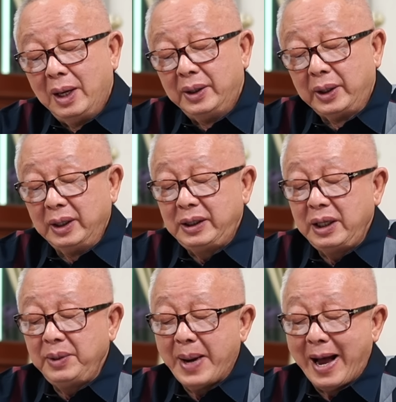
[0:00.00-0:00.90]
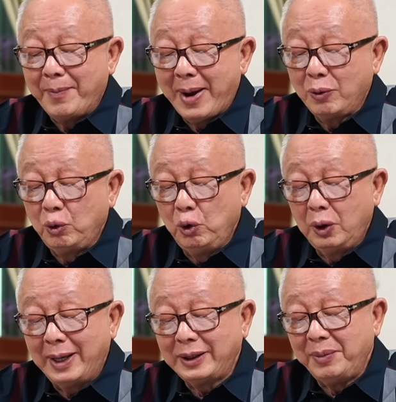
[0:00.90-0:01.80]
หรือที่ผ่านมาคุณล้วน
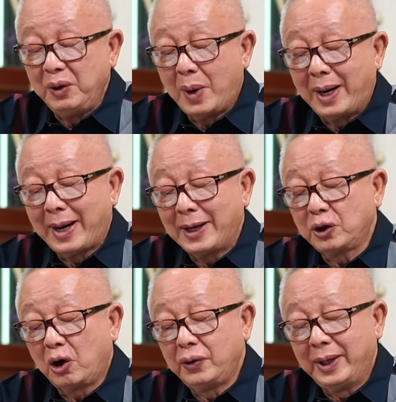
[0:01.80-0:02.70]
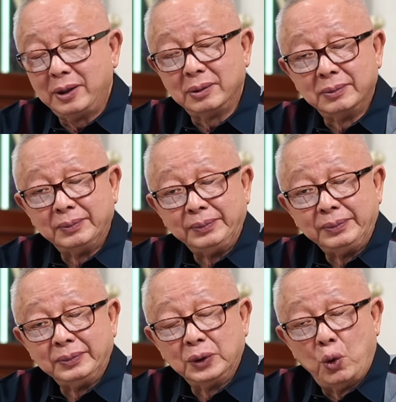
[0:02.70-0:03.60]
แล้วแต่มีวาระซ่อนเร้น
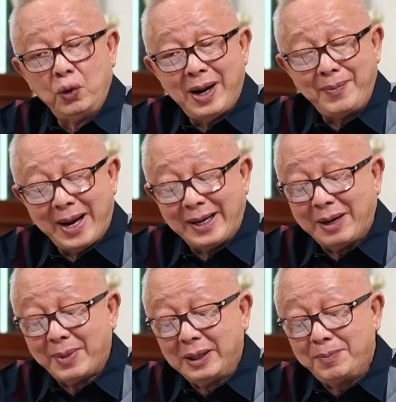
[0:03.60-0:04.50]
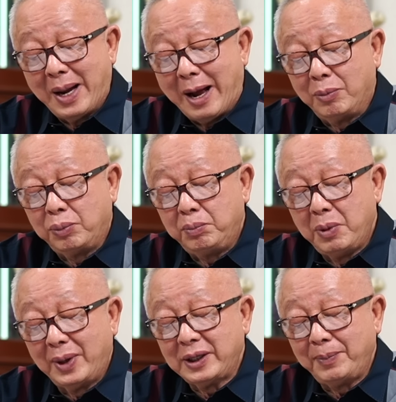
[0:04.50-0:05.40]
คุณรับงานใครมาหรือเปล่าไม่
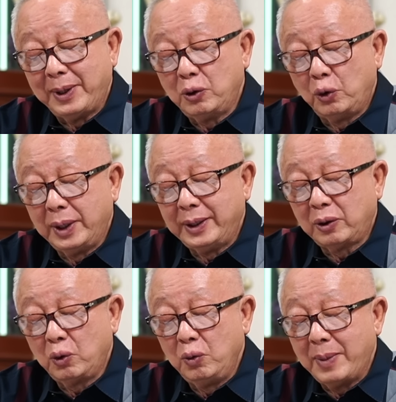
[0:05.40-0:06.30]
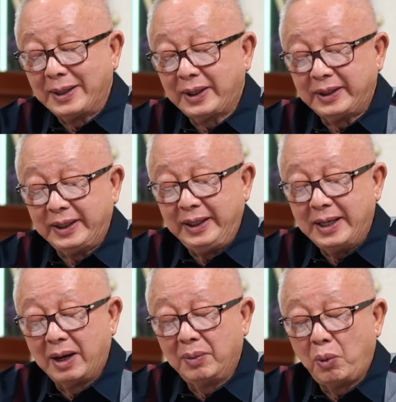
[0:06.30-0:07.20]
ว่าจะเป็นคนในตระกูลมหาเศรษฐีอ
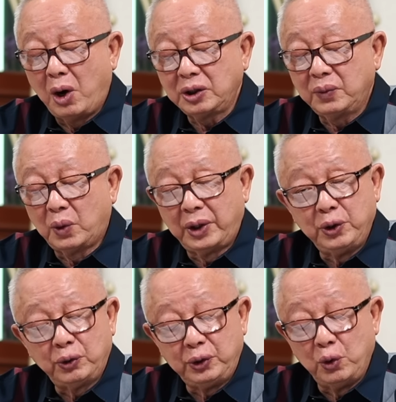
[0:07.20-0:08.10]
ย่างบอสวรยุทธ์อ